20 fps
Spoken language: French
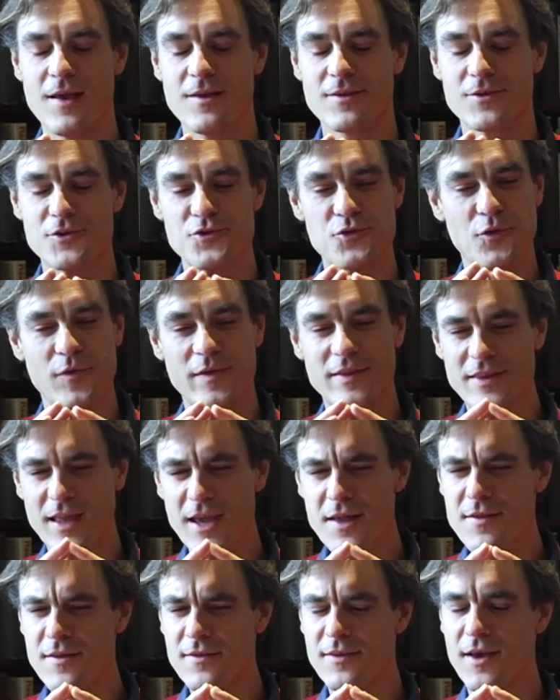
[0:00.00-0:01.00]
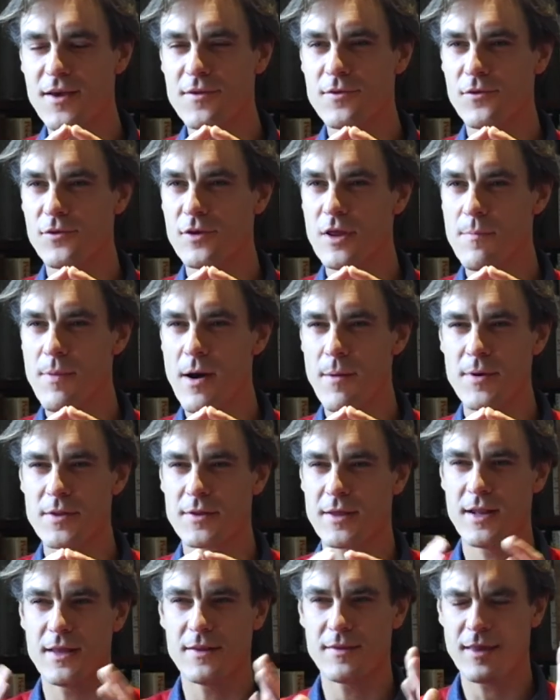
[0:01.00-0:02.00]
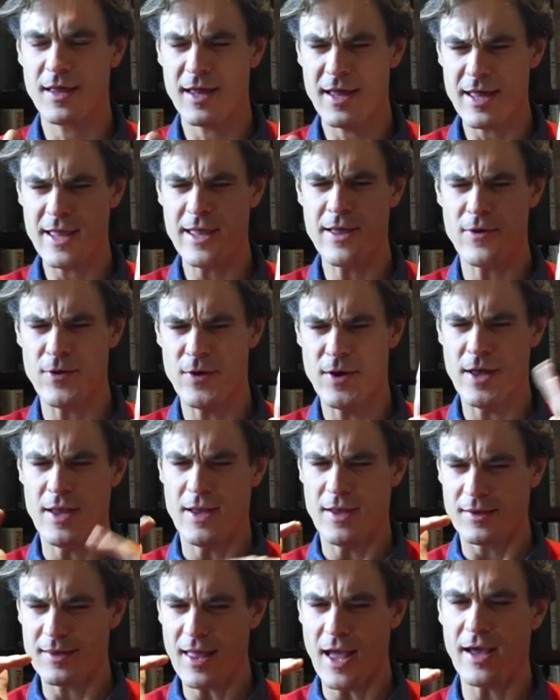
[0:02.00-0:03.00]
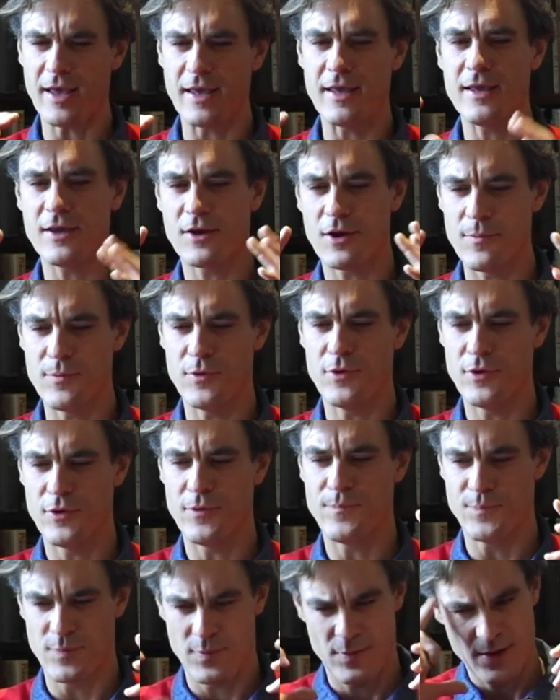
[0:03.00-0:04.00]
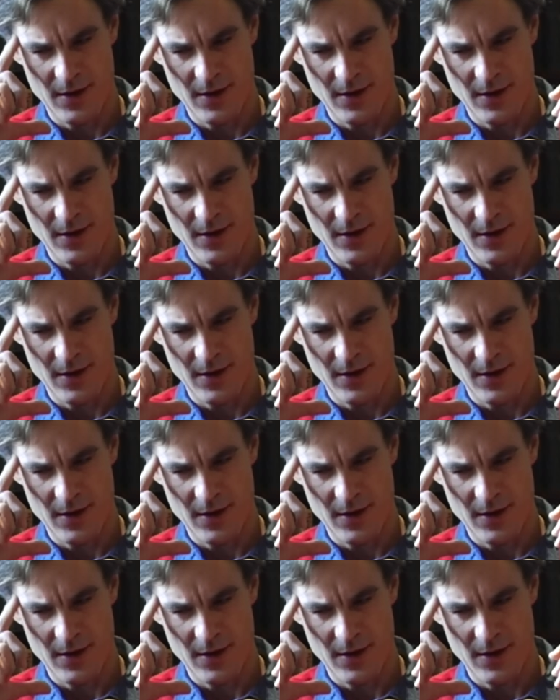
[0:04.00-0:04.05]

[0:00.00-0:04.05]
ce que j'ai trouvé très intéressant au départ parce qu'elle est très carrée comme,